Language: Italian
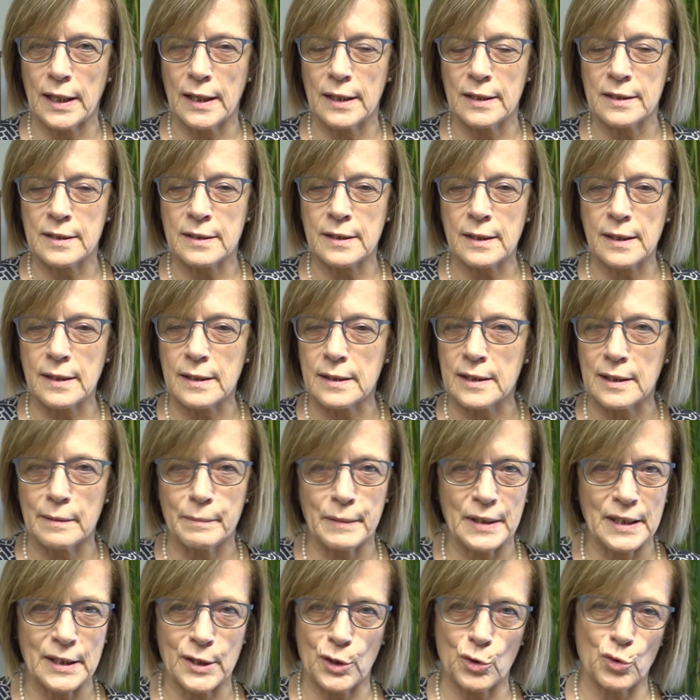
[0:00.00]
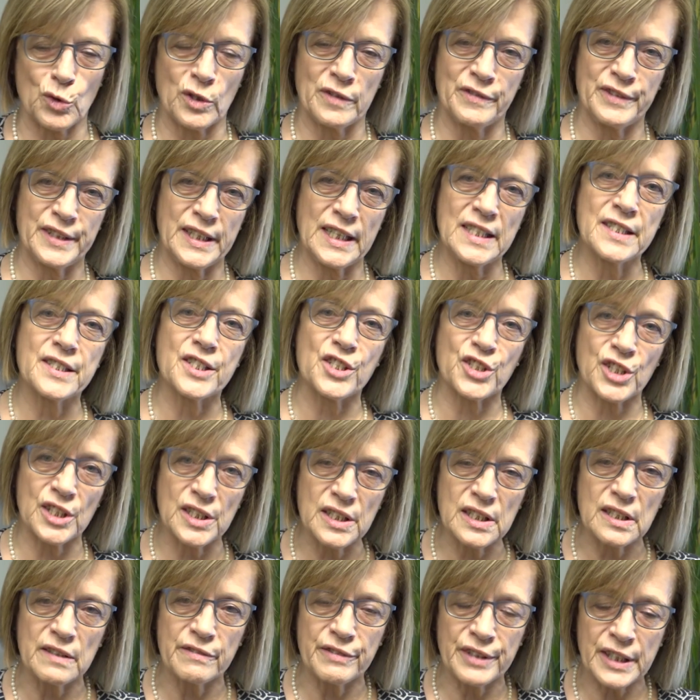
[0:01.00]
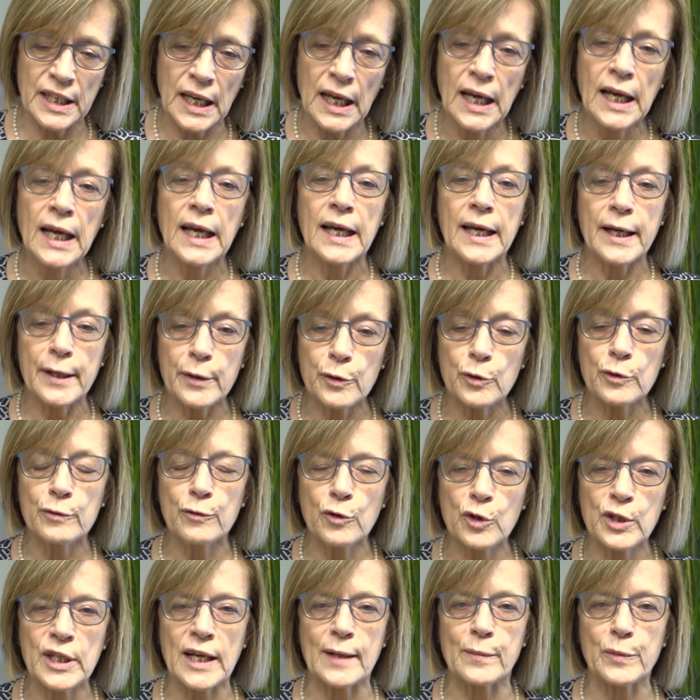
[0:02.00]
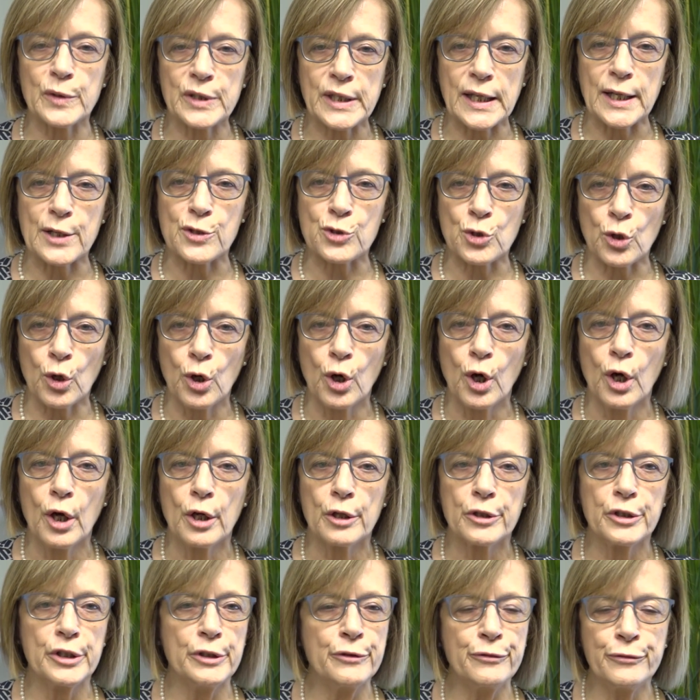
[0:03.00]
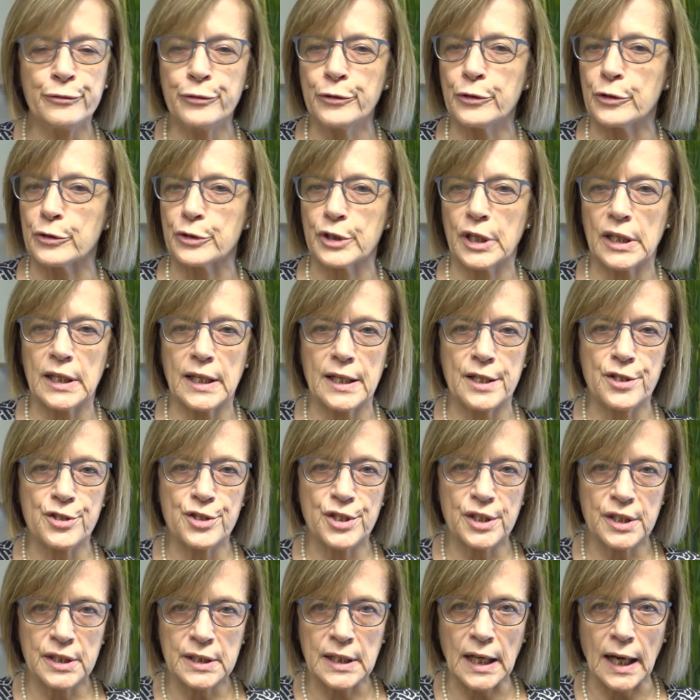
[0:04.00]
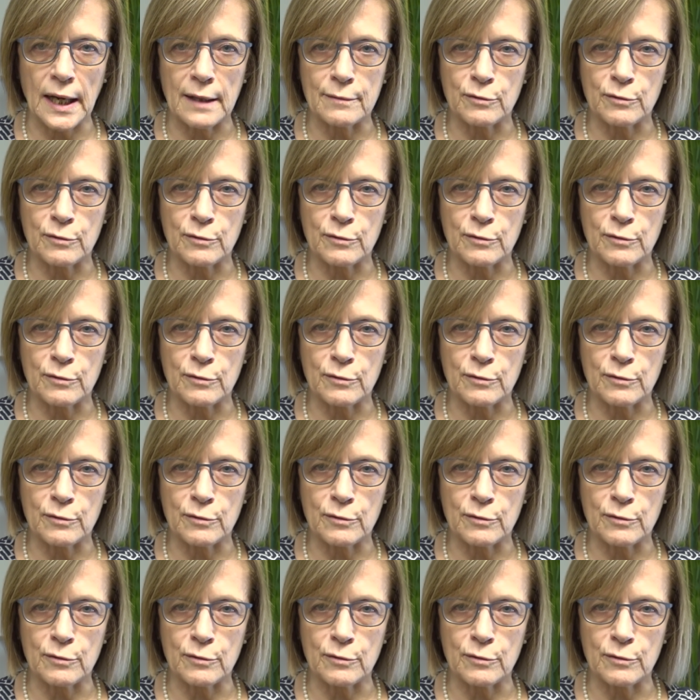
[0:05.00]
strettamente sulle evidenze scientifiche e noi vogliamo adesso diffonderle in città,